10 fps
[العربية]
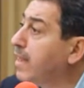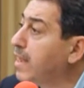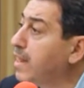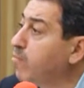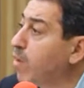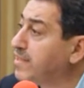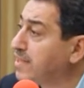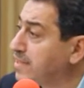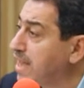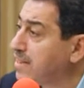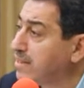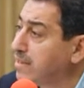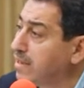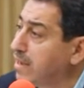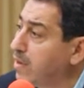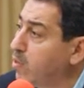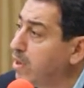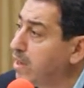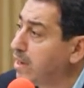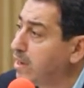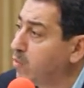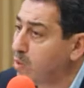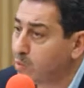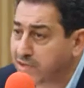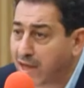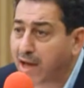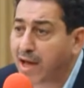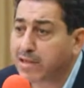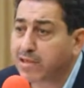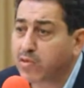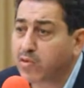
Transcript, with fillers: المؤسسات والوزارات